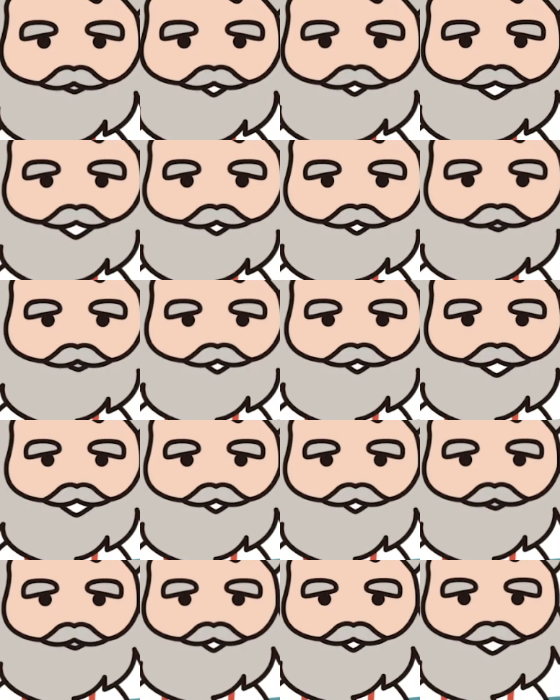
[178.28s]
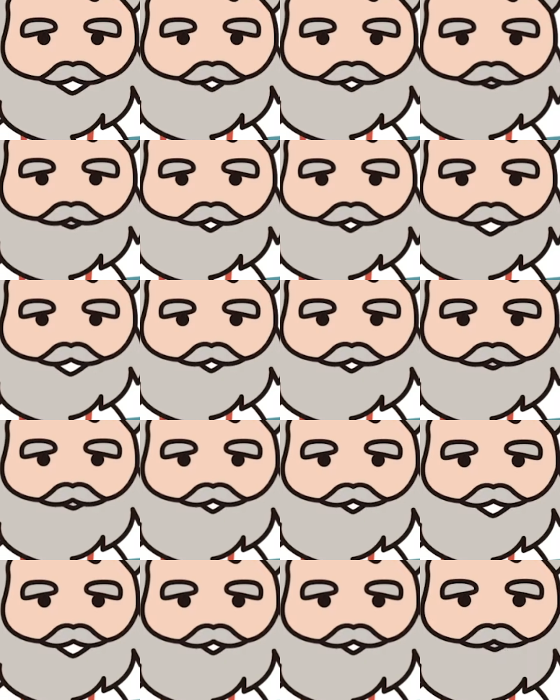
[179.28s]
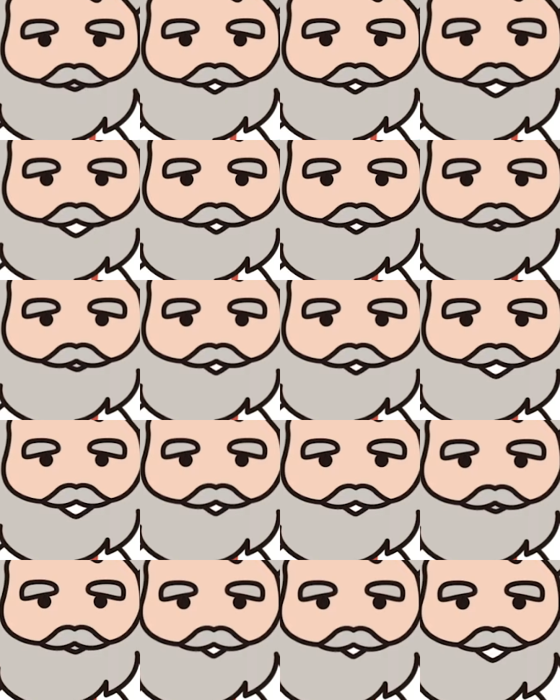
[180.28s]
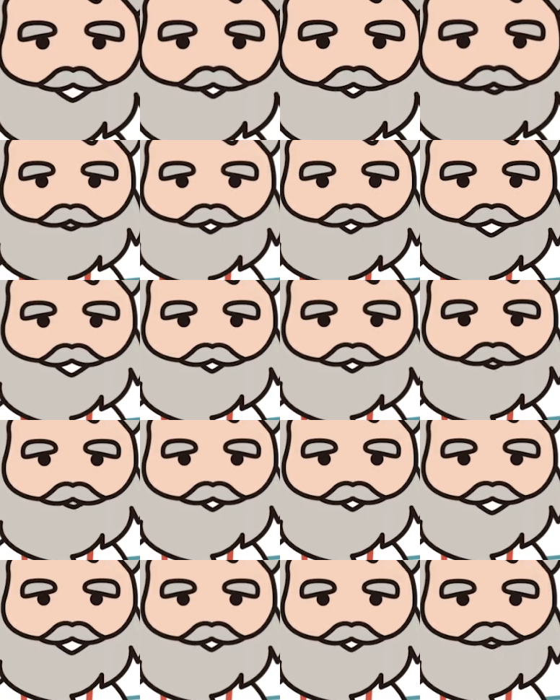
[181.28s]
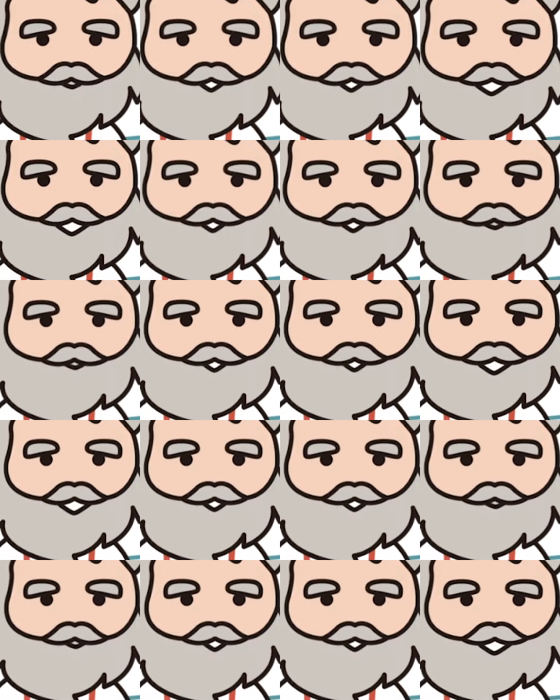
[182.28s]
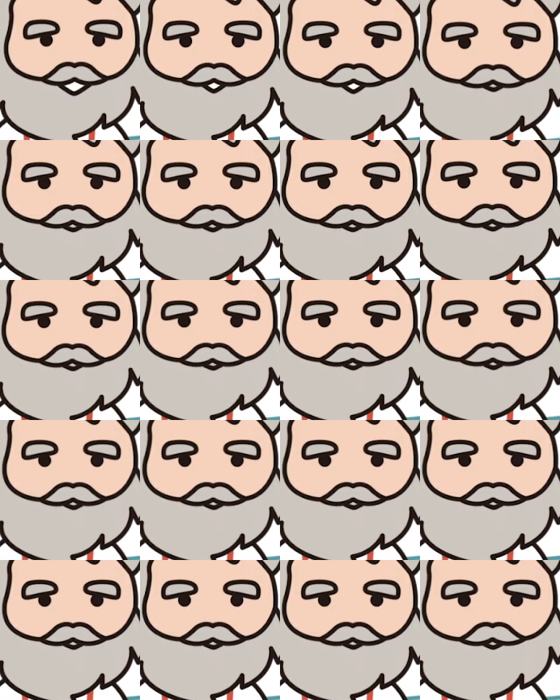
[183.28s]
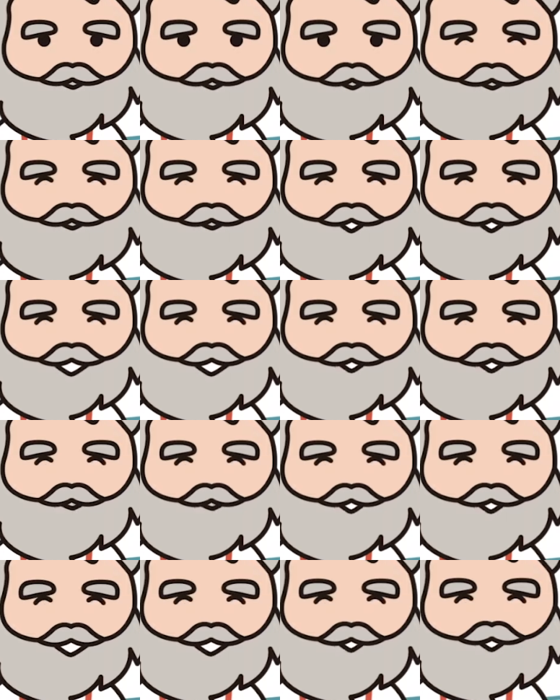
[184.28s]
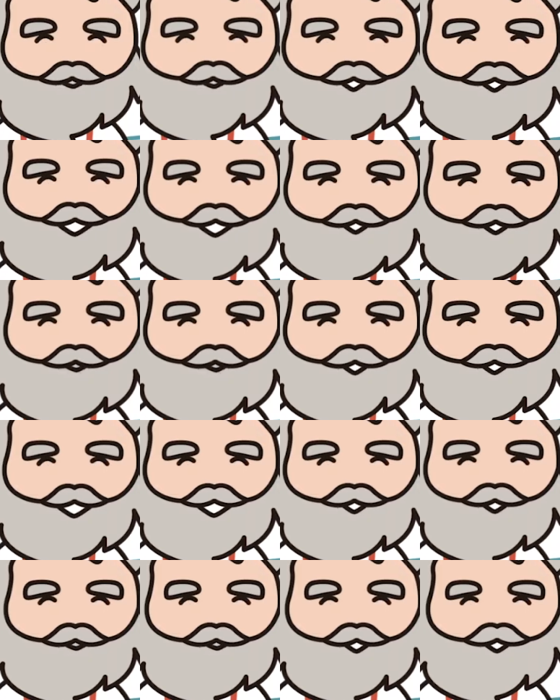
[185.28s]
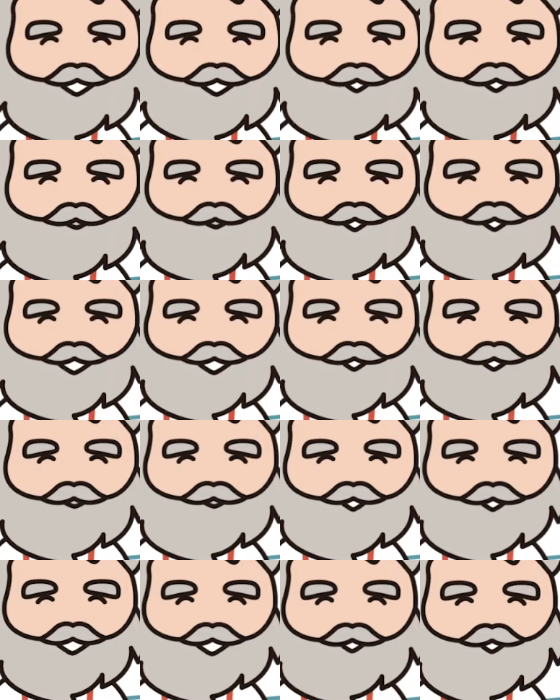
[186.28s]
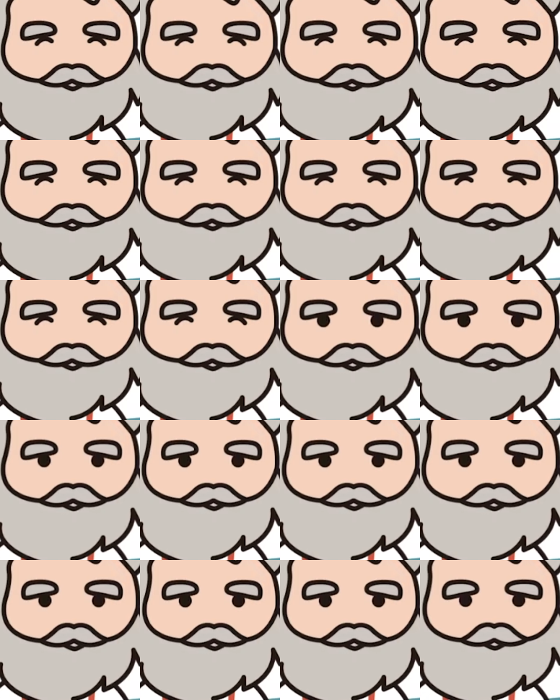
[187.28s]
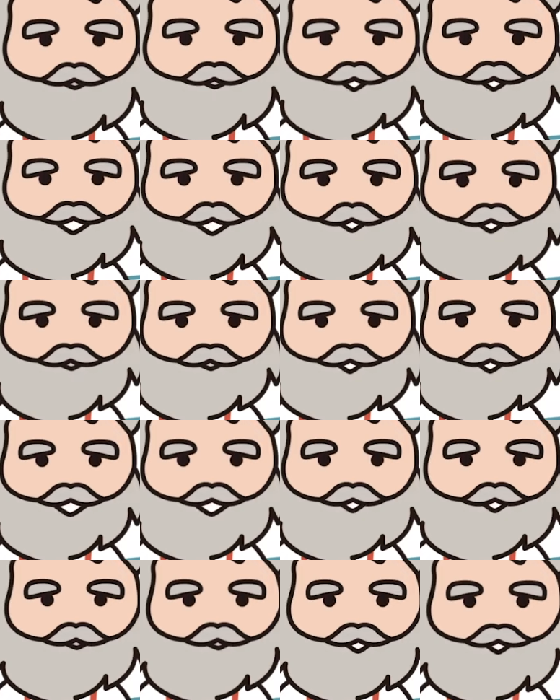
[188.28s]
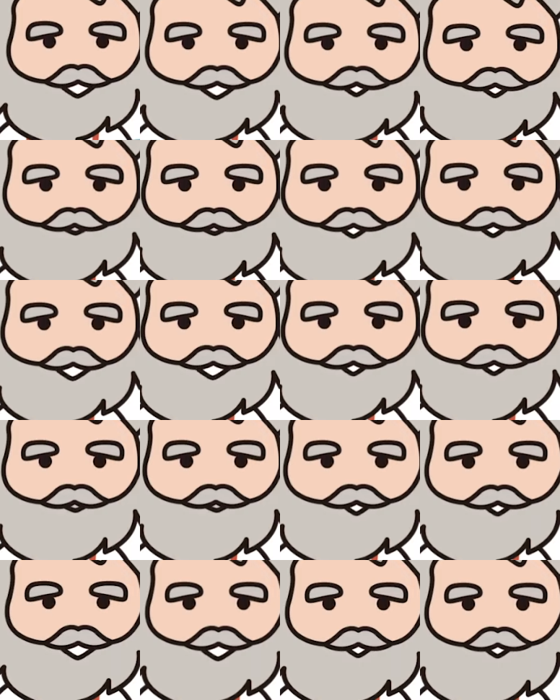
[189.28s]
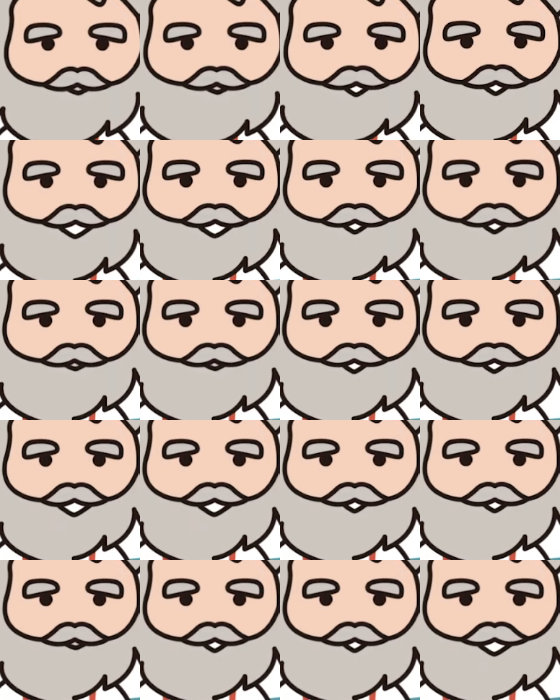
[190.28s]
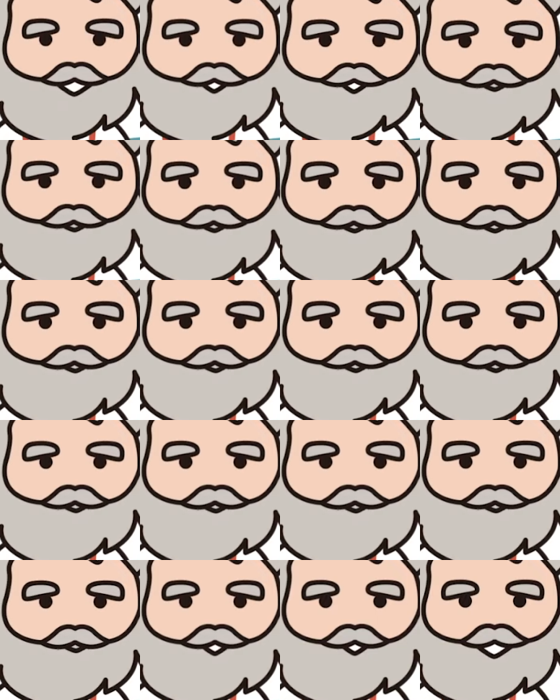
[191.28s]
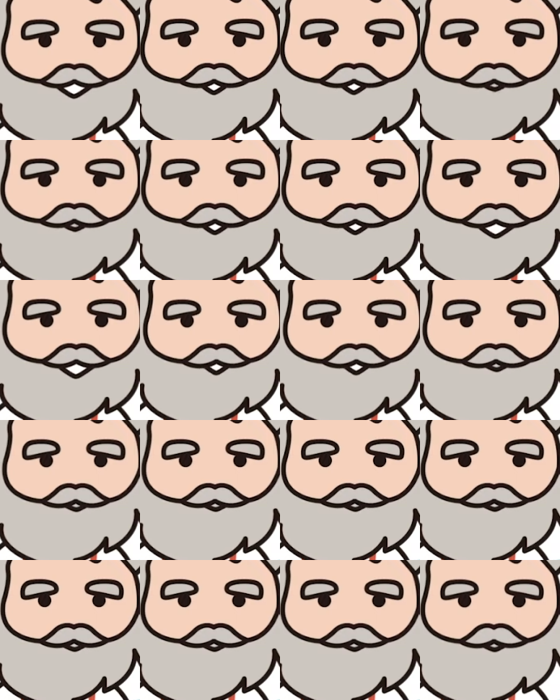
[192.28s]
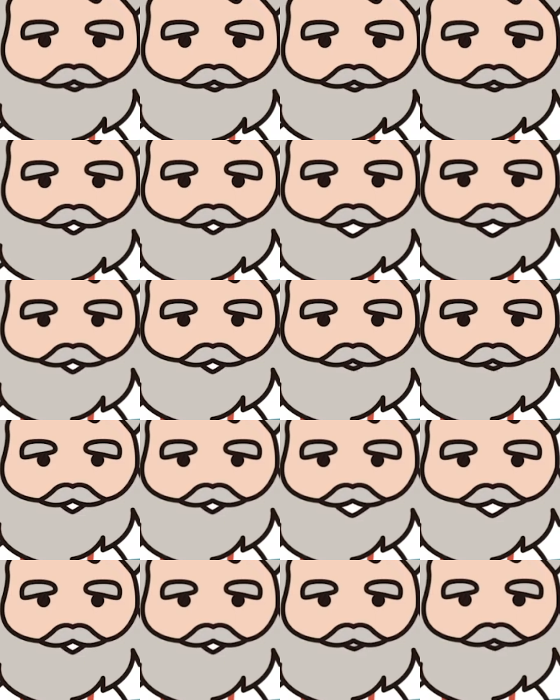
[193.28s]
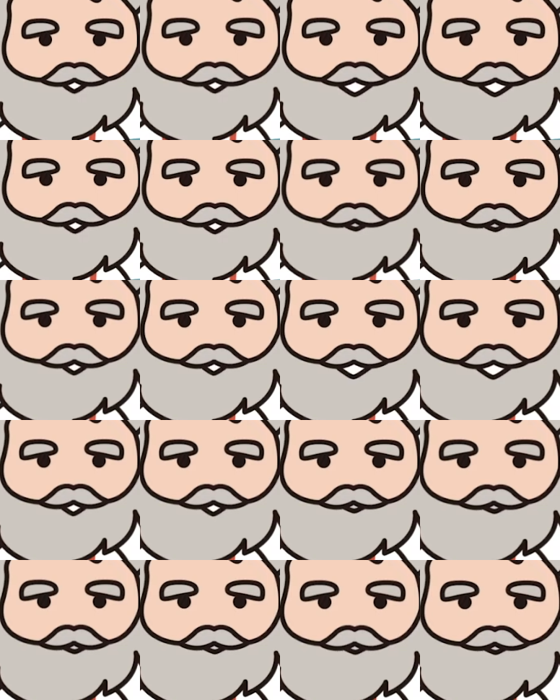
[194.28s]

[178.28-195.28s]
アメリカカナダブラジルチリニュージーランド南アフリカにも3年いました最後は台湾で2年暮らしましたねもちろん仕事の関係です